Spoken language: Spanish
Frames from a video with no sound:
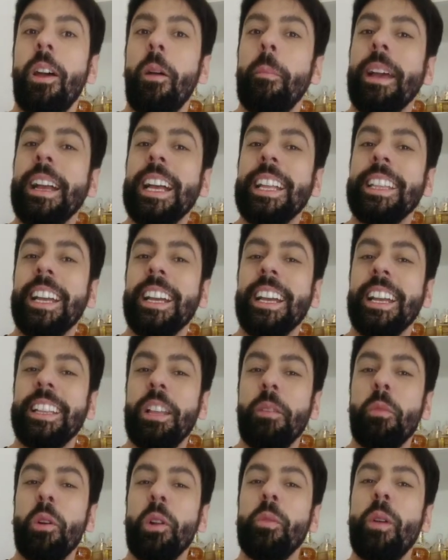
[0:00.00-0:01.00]
Me encanta que
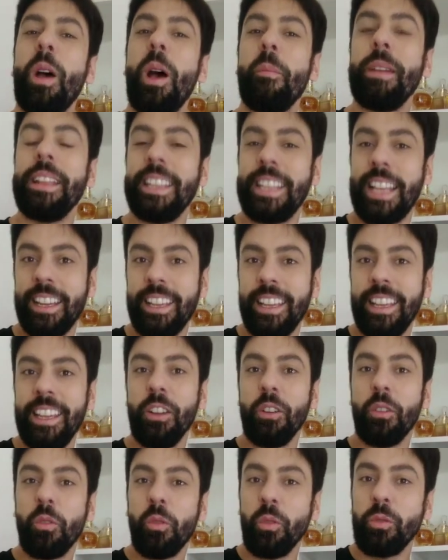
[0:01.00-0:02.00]
estemos nuevamente
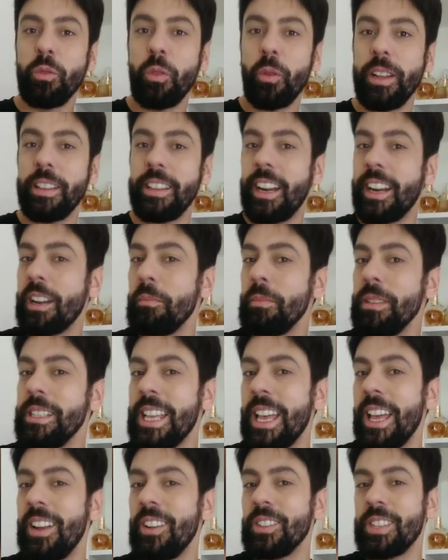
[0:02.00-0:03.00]
aquí junto a nuestra
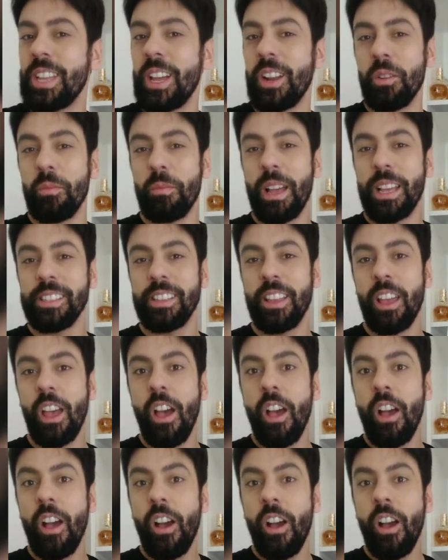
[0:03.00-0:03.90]
repisa de los aromas.